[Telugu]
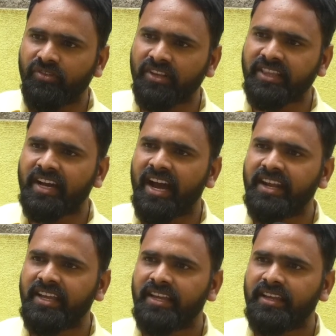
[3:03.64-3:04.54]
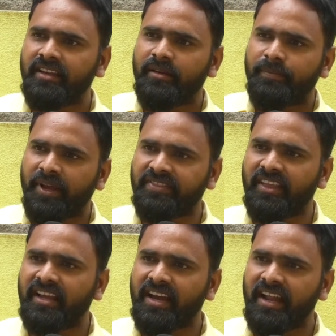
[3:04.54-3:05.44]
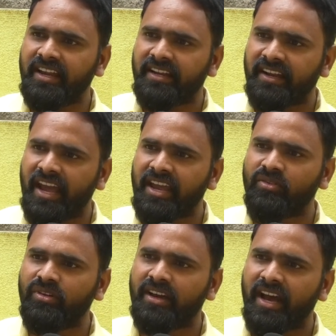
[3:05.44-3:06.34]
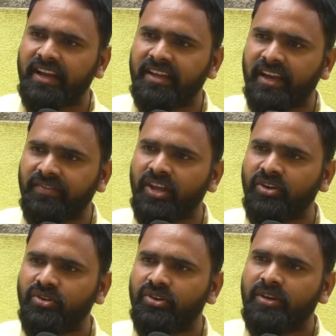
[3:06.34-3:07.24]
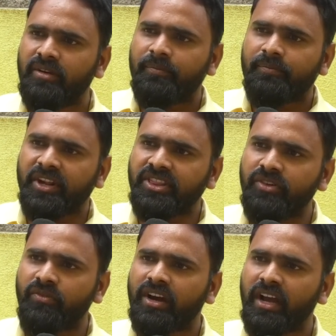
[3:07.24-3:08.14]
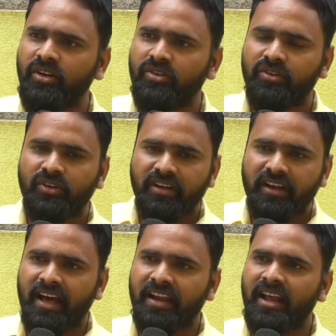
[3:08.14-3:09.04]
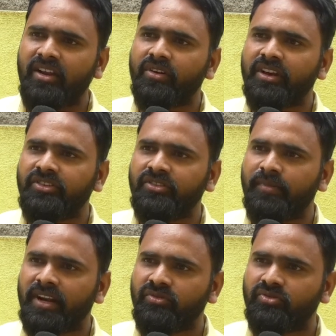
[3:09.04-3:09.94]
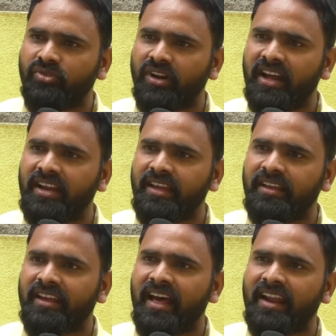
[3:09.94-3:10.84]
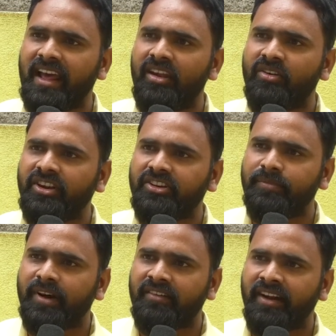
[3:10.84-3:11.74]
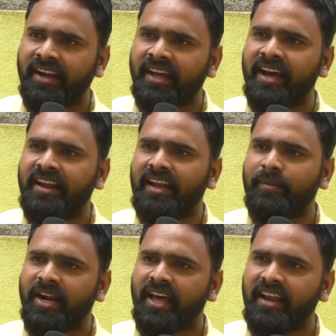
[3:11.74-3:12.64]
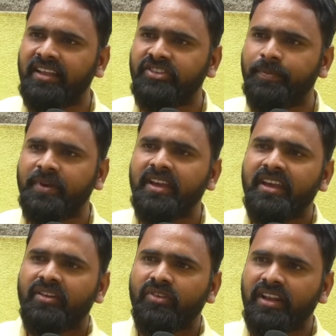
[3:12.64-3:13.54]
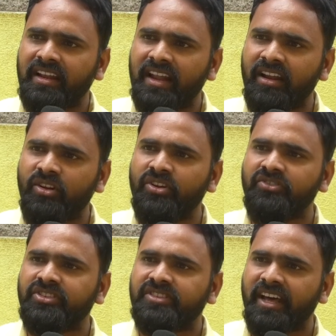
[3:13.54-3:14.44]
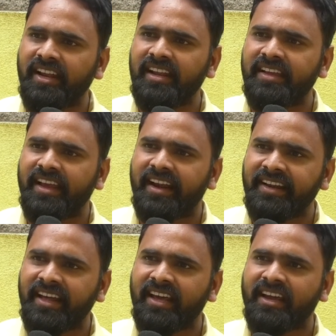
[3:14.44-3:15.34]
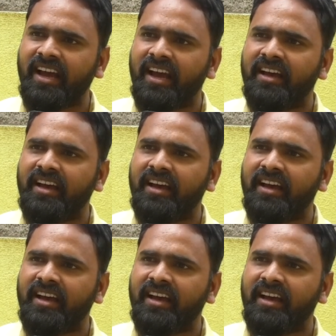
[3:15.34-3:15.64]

యువత కానీ పెద్దలు కానీ నాయకులు కానీ అందరూ ప్రతి ఒక్కళ్ళు నారా లోకేష్ను మనం చూడాలి నారా లోకేష్కి మనం అండగా నిలబడాలి అని చెప్పి ఇళ్లలో నుంచి తరలి ఎండనక